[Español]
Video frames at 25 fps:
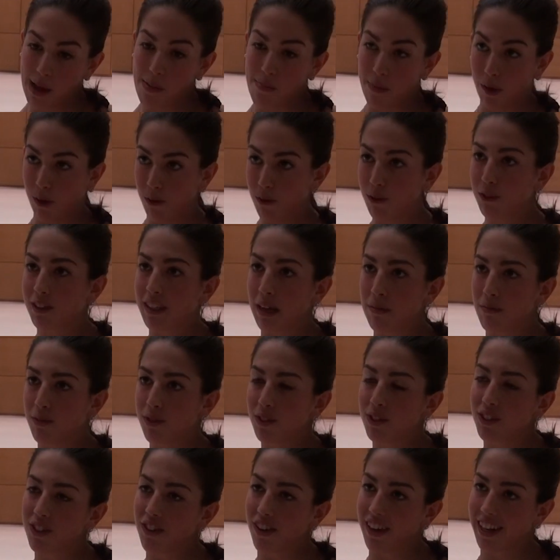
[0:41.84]
Me gusta
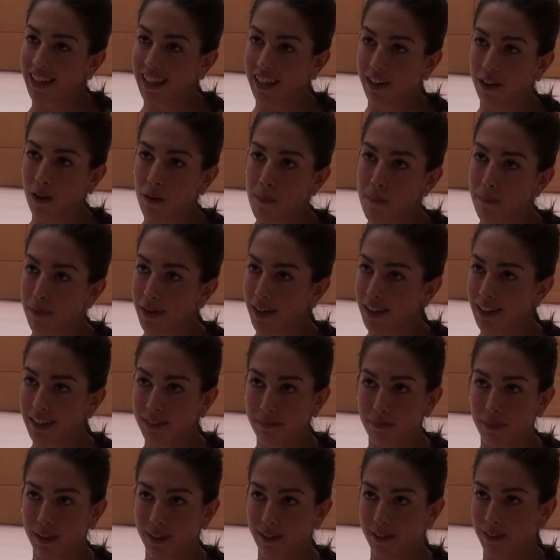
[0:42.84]
mucho ir de
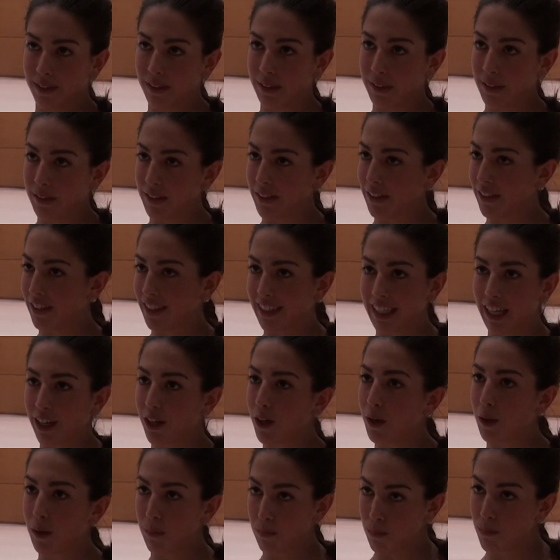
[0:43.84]
compras, pero
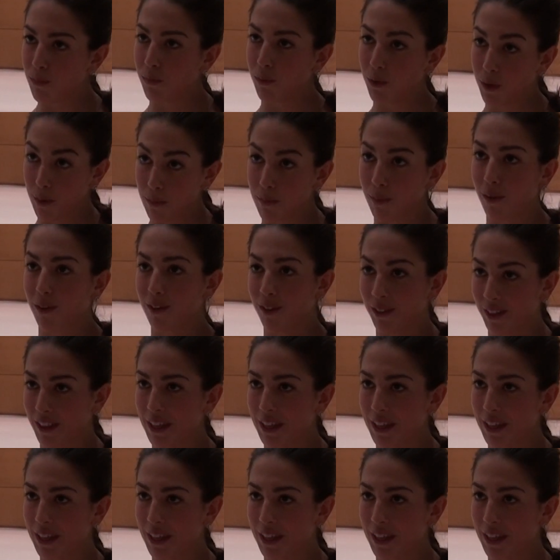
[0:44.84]
tengo muy poco